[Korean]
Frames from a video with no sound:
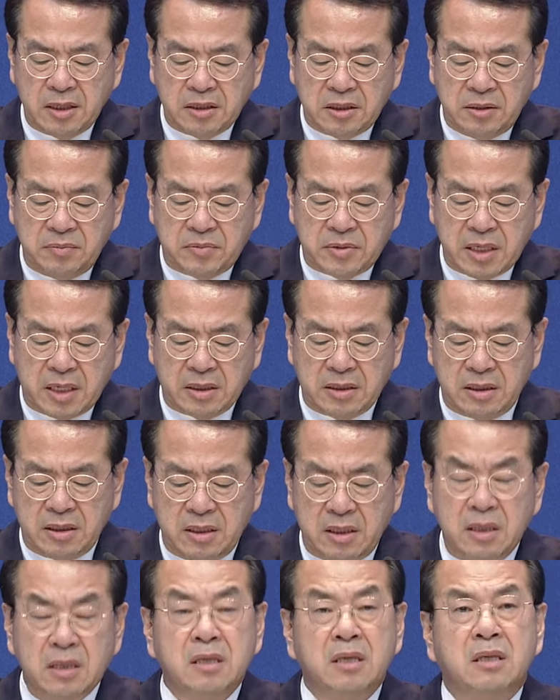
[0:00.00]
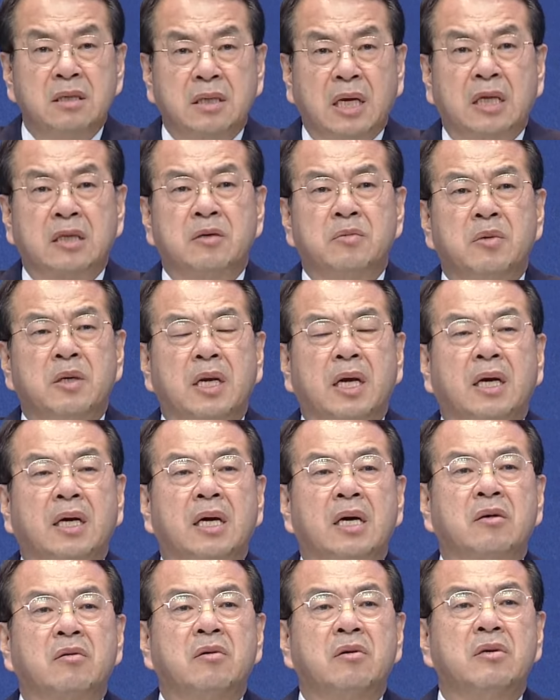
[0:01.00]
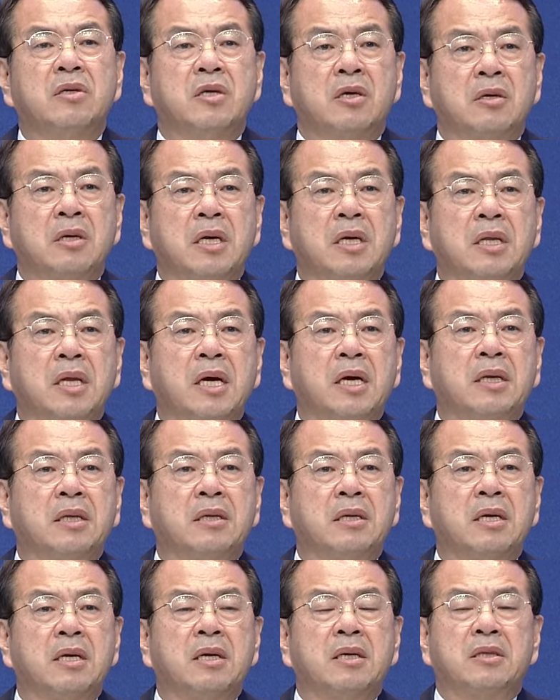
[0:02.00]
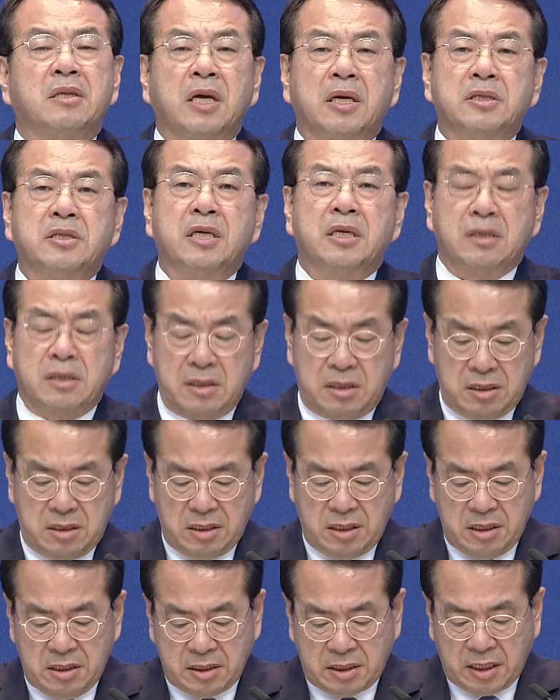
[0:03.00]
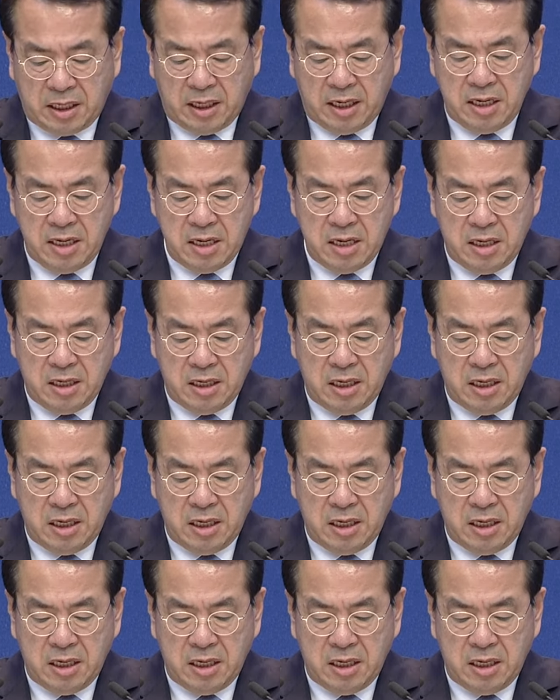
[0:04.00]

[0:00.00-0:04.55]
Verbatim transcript: 입장을 다듬어 나가고 여기에 대한 대책을 이렇게